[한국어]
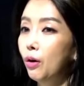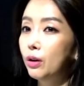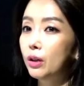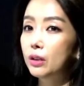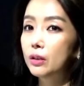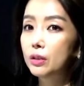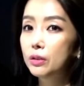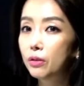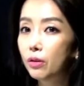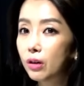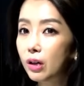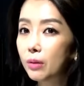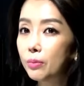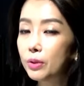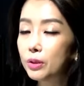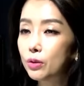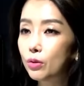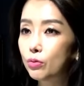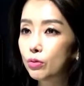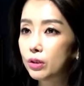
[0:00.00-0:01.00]
그러니까
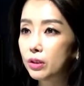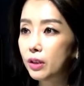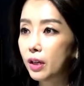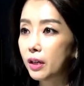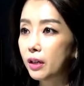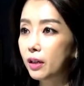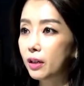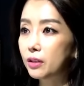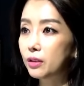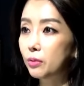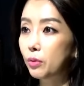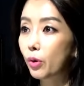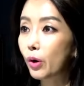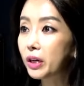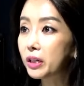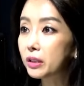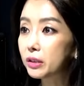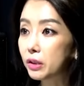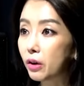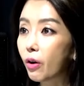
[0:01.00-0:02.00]
들어가면서 우리나라 같은
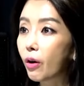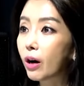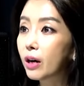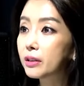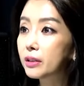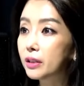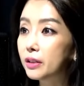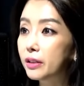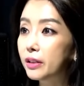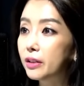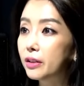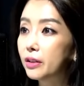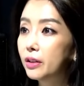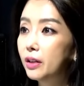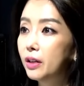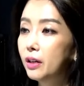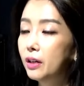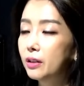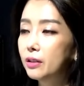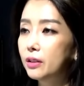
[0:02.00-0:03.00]
과를 정하잖아요.
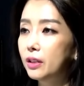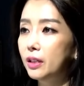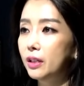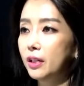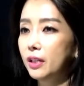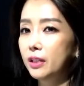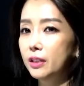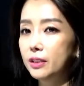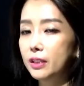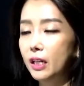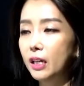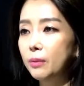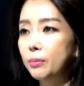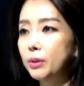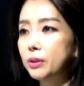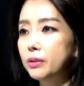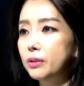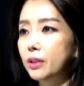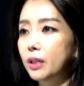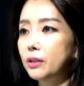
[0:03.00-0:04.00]
네. 근데 이제
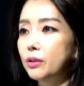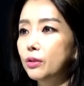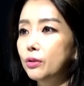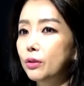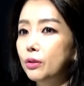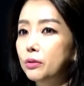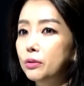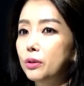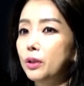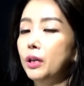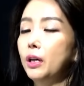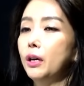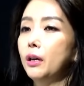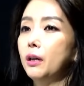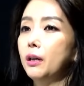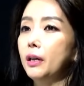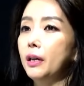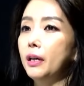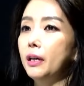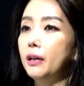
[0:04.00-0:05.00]
하버드 같은 경우는
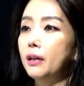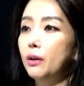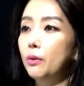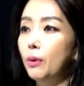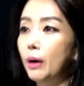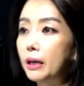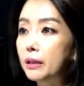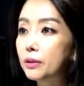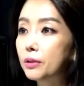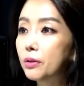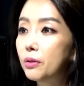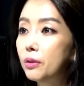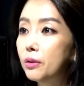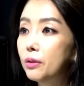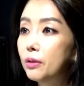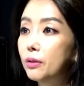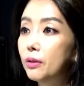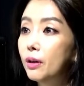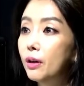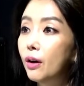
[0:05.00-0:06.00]
애가
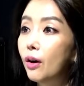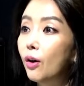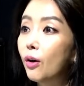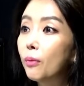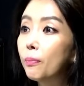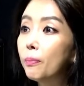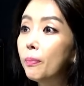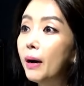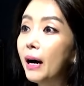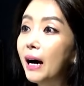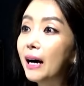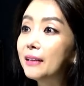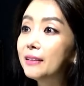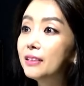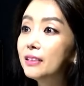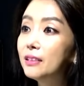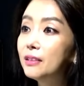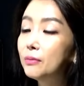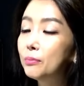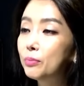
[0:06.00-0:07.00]
와서
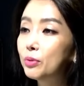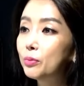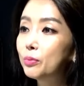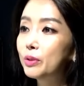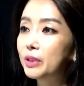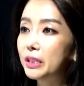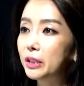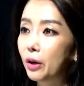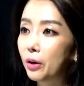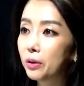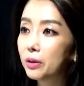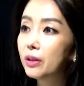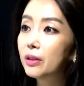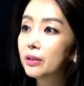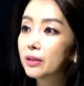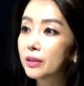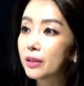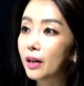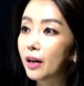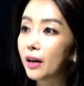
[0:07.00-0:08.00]
많은 부분에
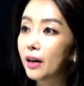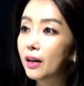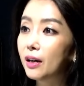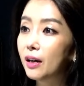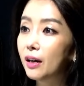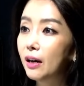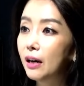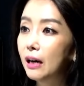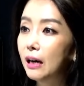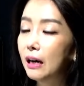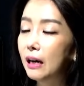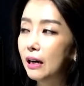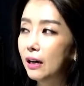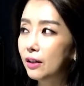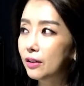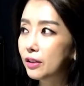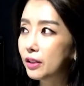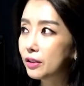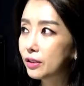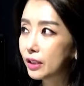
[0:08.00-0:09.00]
열려 있다. 아.
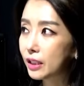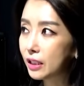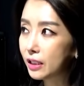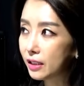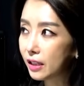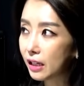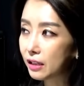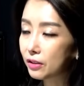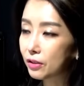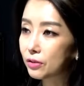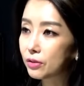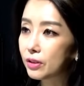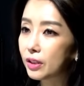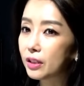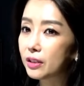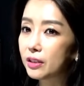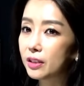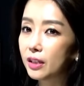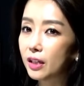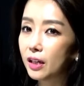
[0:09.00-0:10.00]
어, 그래서 1학년
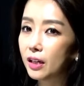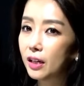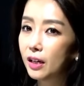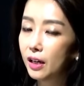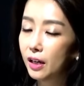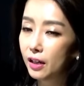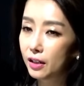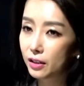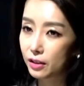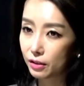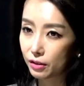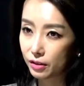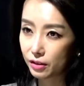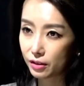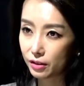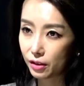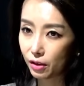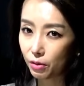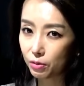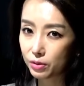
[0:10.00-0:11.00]
때 네가 그
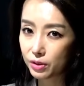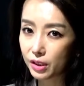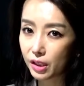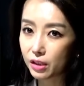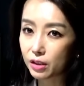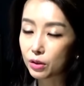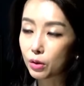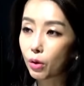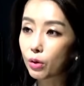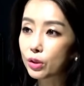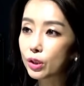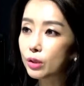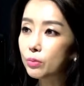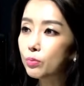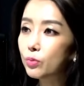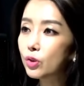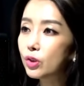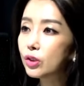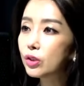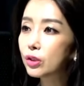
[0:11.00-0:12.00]
경제학을 더
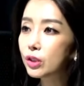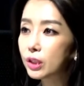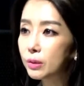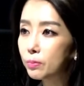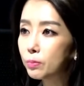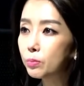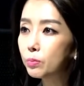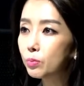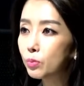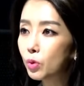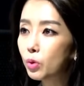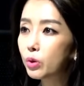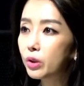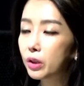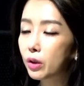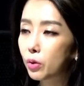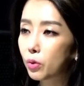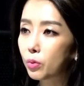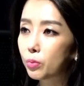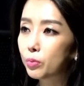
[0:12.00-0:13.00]
심치, 심도
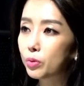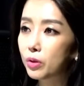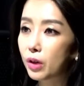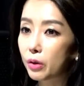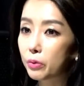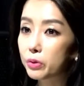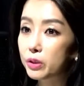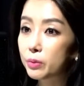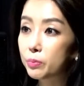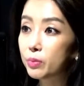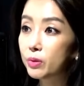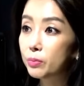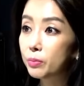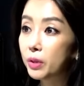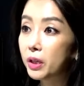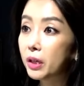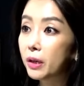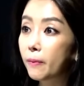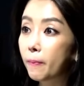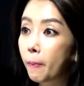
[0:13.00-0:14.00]
있게 공부를 하고
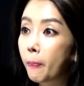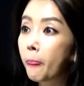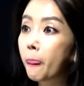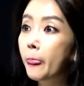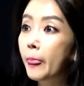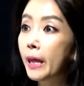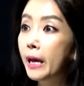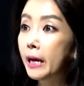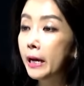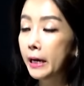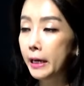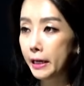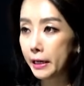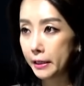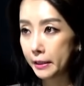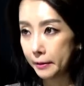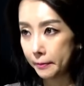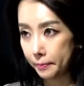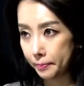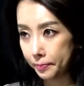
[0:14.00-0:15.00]
싶으면 1학년 때
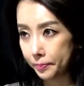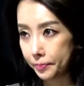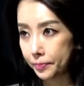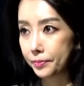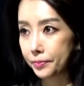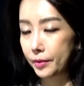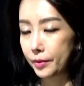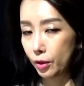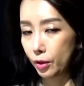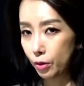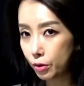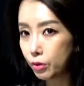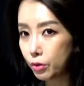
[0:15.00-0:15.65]
그걸 들어야 된다.